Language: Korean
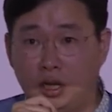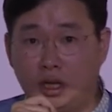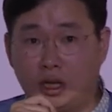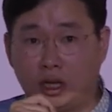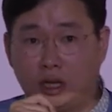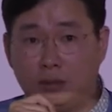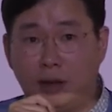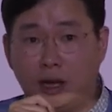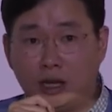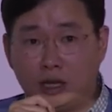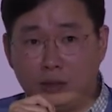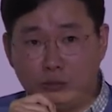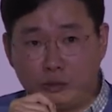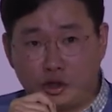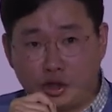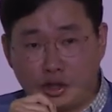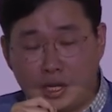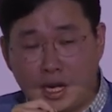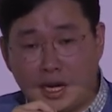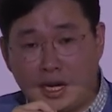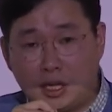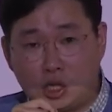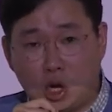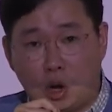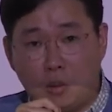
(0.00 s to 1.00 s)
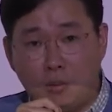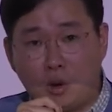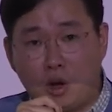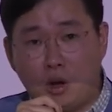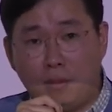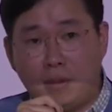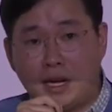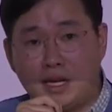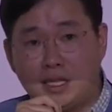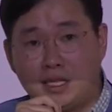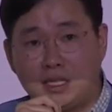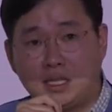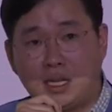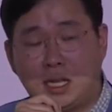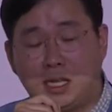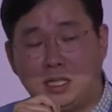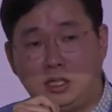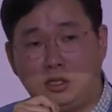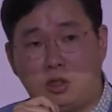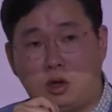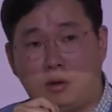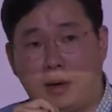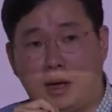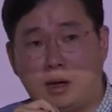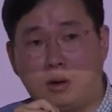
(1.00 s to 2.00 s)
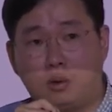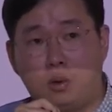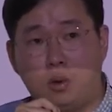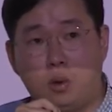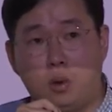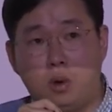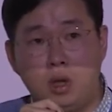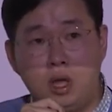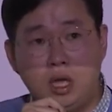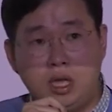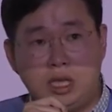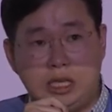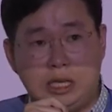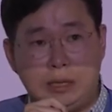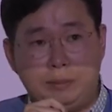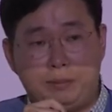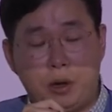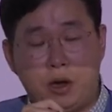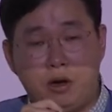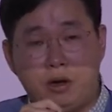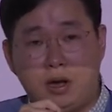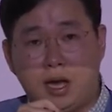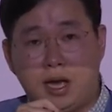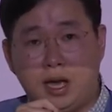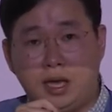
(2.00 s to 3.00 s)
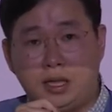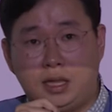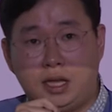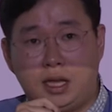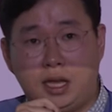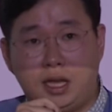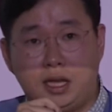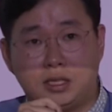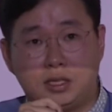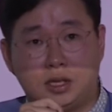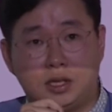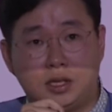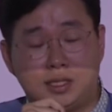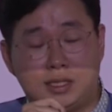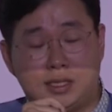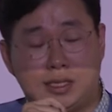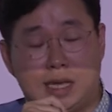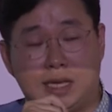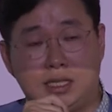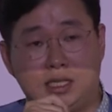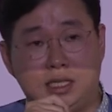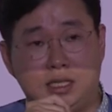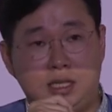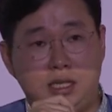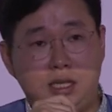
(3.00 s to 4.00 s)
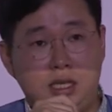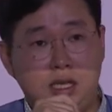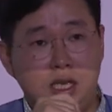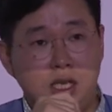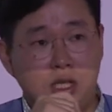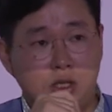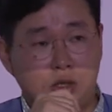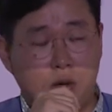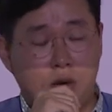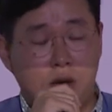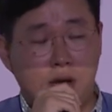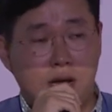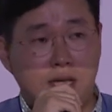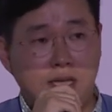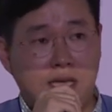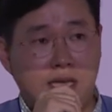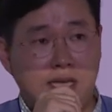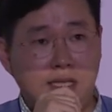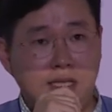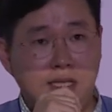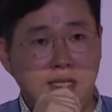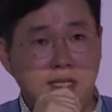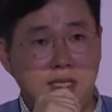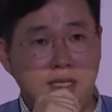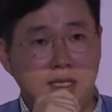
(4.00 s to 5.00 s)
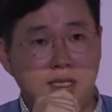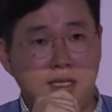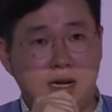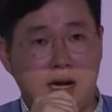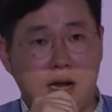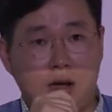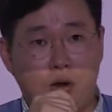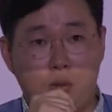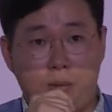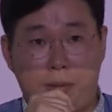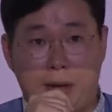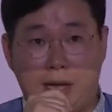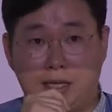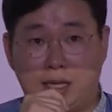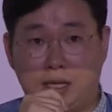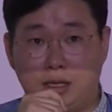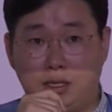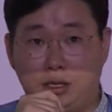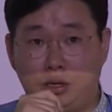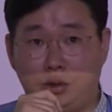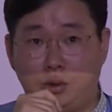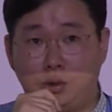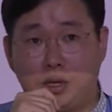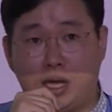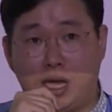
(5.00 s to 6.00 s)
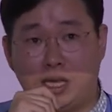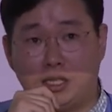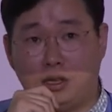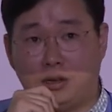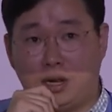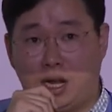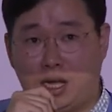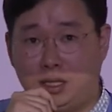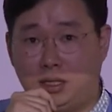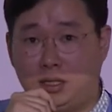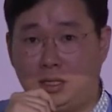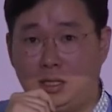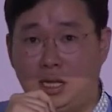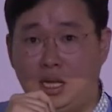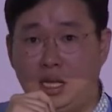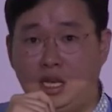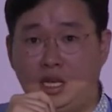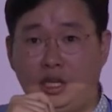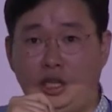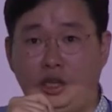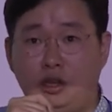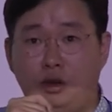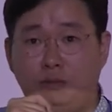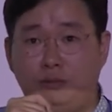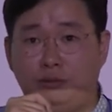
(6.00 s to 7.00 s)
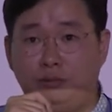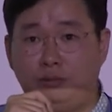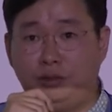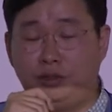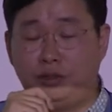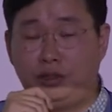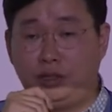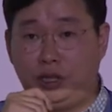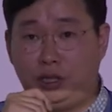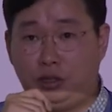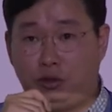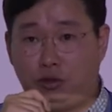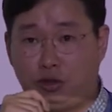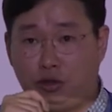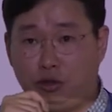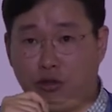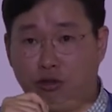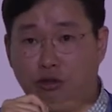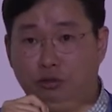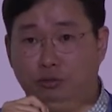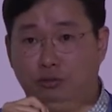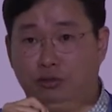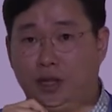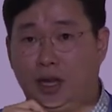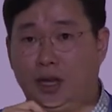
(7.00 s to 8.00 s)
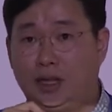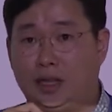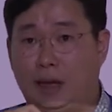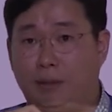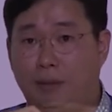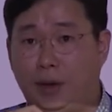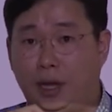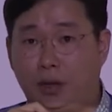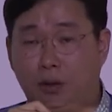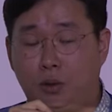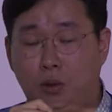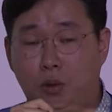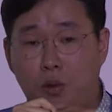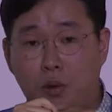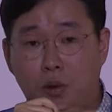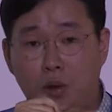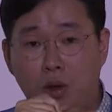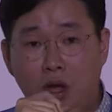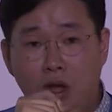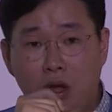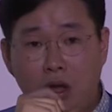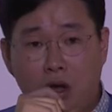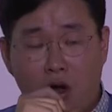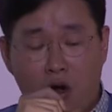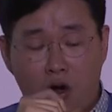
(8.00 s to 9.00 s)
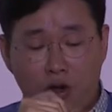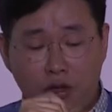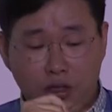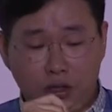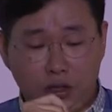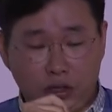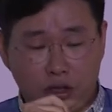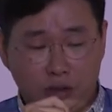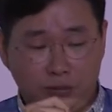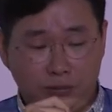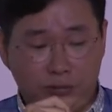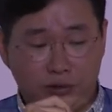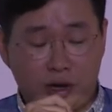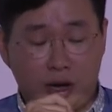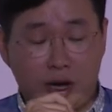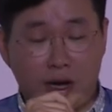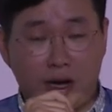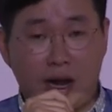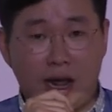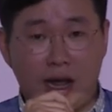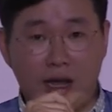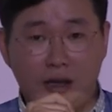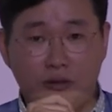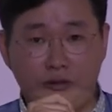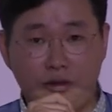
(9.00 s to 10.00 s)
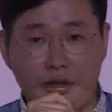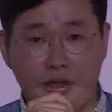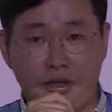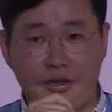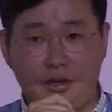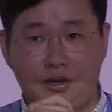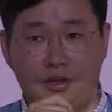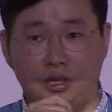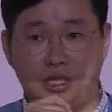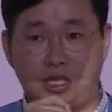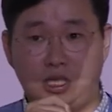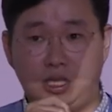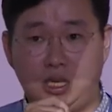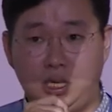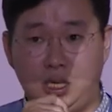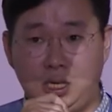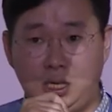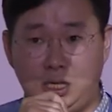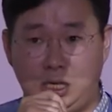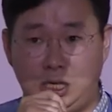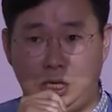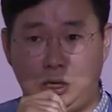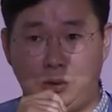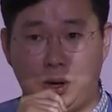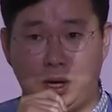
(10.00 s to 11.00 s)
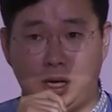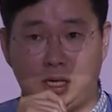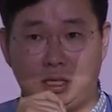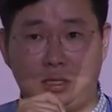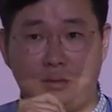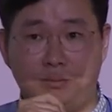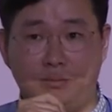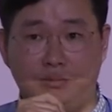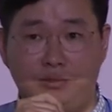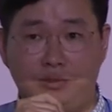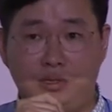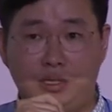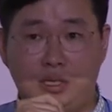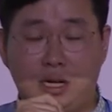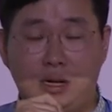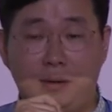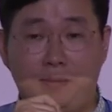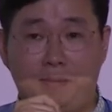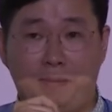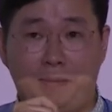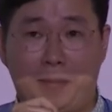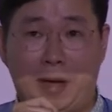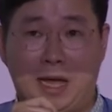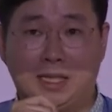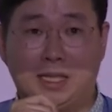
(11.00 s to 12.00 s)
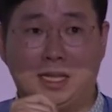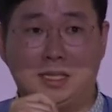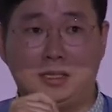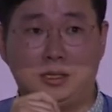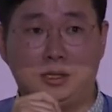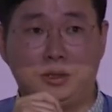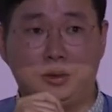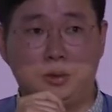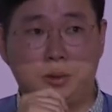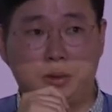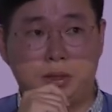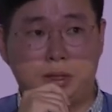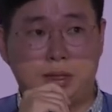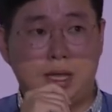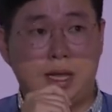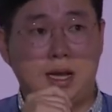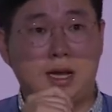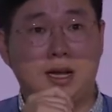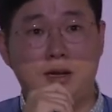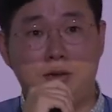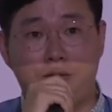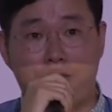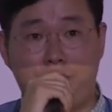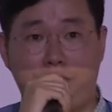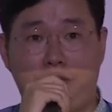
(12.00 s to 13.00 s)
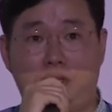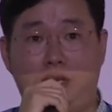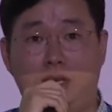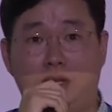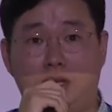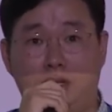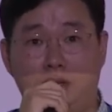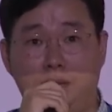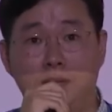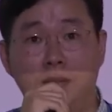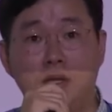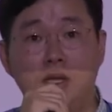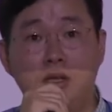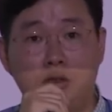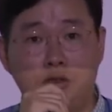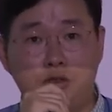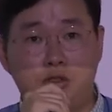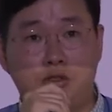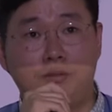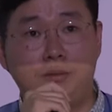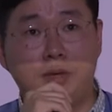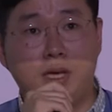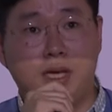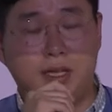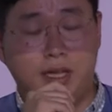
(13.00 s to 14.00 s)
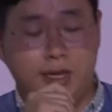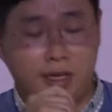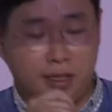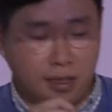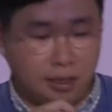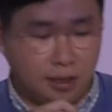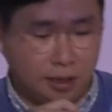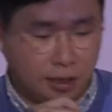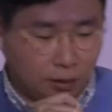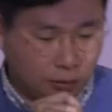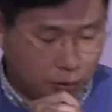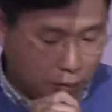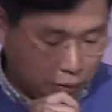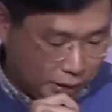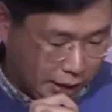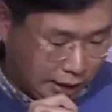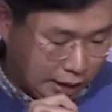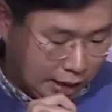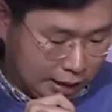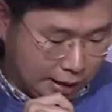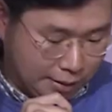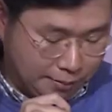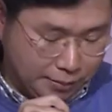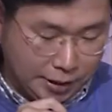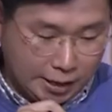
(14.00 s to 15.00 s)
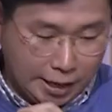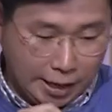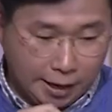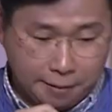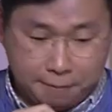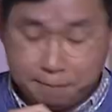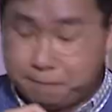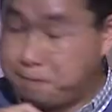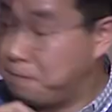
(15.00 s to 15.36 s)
그만큼 중간에 점검하는 시간이 더 많고 이 평가에 대해서 자신이 정확하게 인지를 하고 받아들이고 개선하는 이런 부분들이 중국 문화에 남아 있고 거기서 근무를 하는 한국인 역시 이와 같은 문제를 받아들이고 따라갈 수 있게끔 준비가 돼야 된다고 생각합니다.